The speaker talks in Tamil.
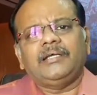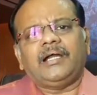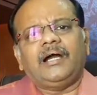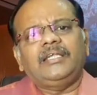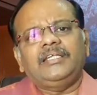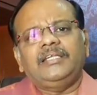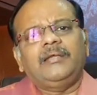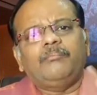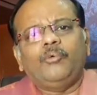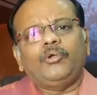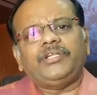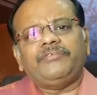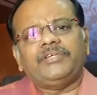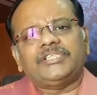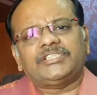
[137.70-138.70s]
காலையில்
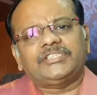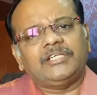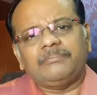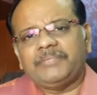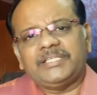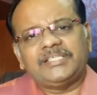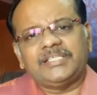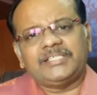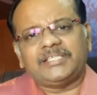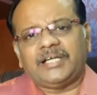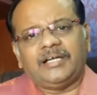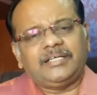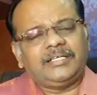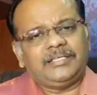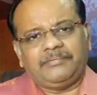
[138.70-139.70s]
மோட்டிவேஷ்னல்
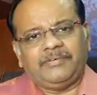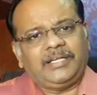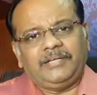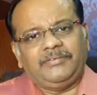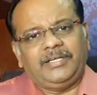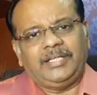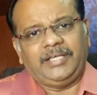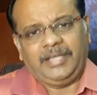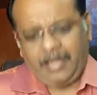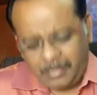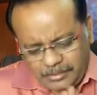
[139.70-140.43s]
மெசேஜுக்காக வரவில்லை